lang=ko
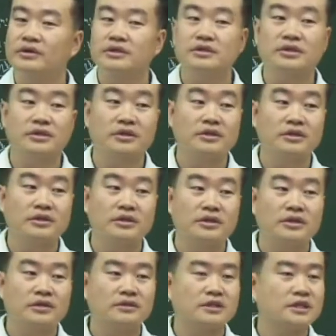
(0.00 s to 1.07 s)
그죠?
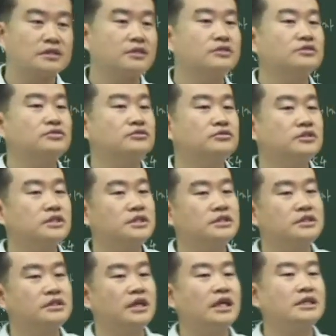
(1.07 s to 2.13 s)
그러니까
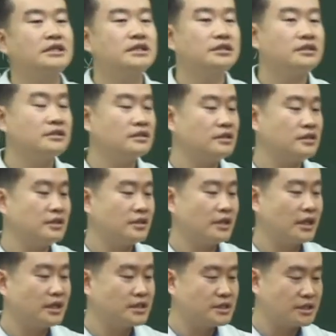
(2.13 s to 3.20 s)
선순위의 이익을
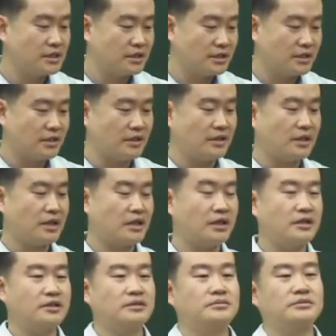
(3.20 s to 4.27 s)
해치게
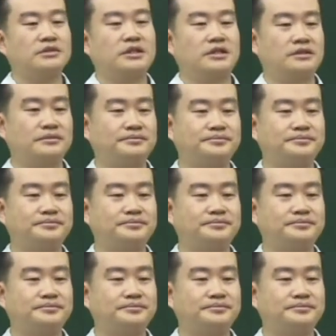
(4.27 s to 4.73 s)
된다 이겁니다.